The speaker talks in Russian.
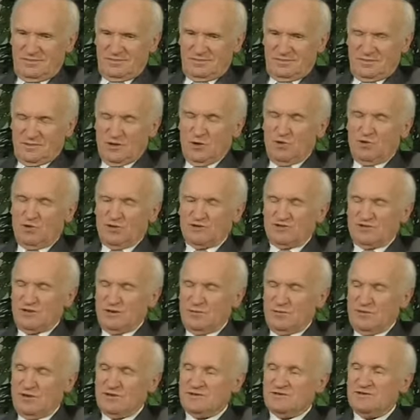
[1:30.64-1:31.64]
Наука
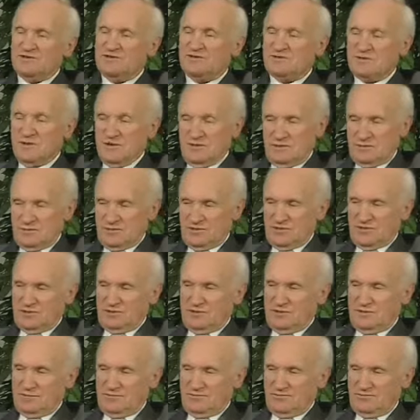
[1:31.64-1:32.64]
занимается своим
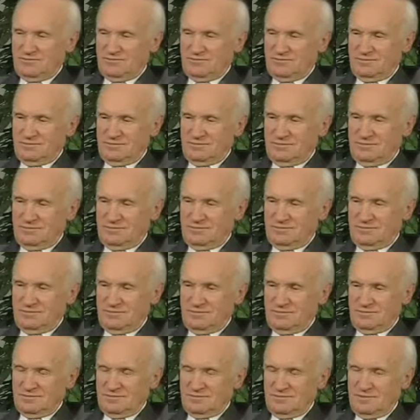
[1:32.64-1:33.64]
делом.
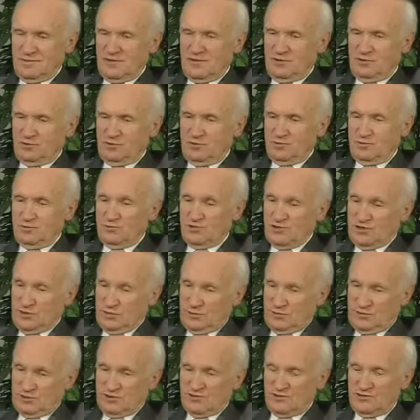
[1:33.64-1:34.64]
И о том,
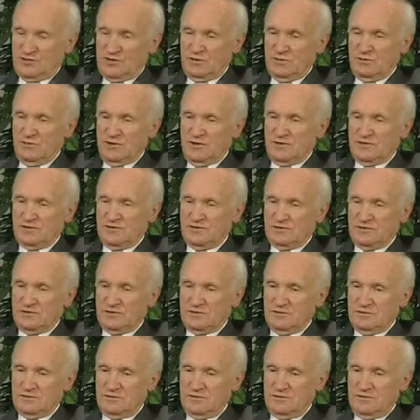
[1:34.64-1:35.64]
чем она
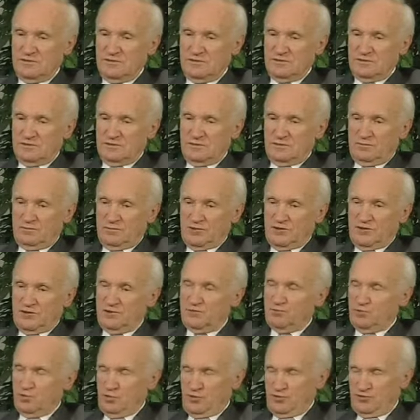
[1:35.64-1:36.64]
занимается, мы
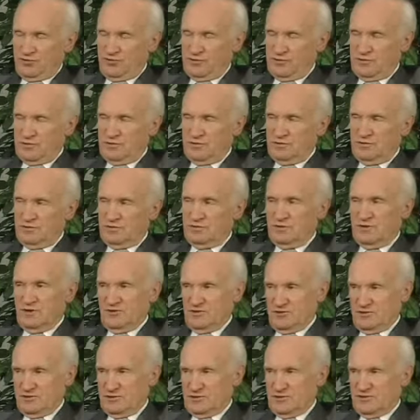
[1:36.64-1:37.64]
немножко
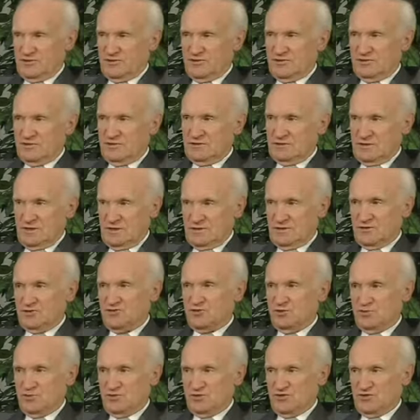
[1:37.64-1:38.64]
должны знать, как
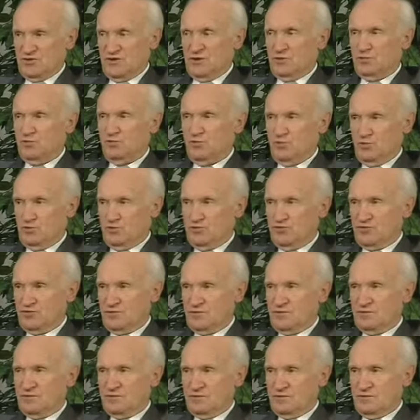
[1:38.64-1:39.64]
еще писал
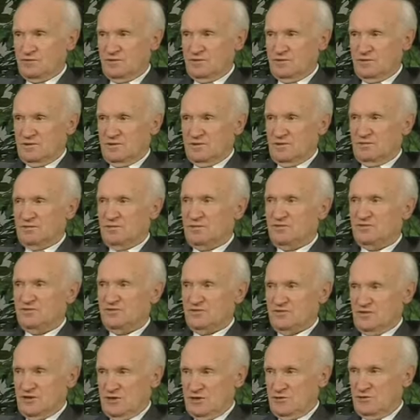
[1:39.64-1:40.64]
Пушкин. Мы
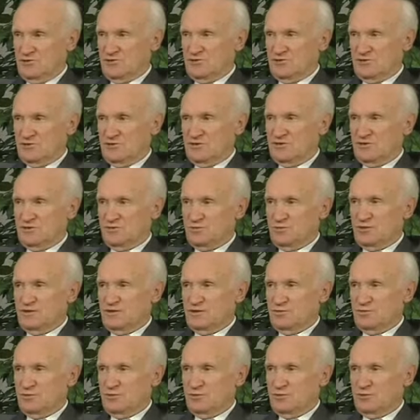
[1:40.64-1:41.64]
все учились
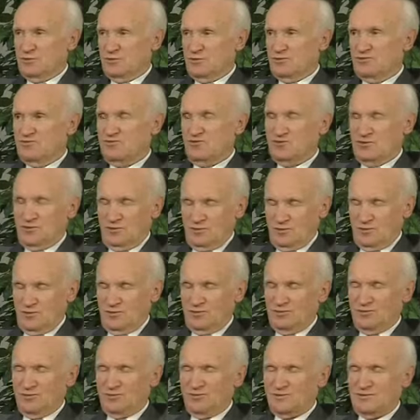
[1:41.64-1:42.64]
понемногу
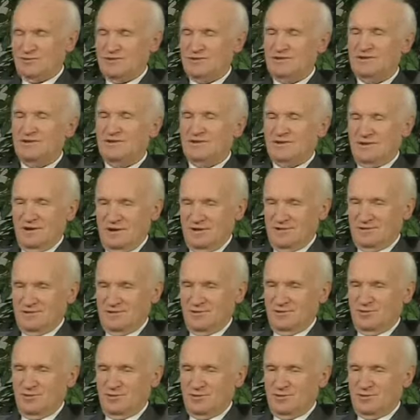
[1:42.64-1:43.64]
чему-нибудь и
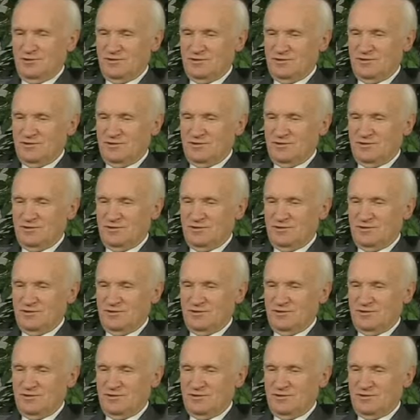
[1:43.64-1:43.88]
как-нибудь.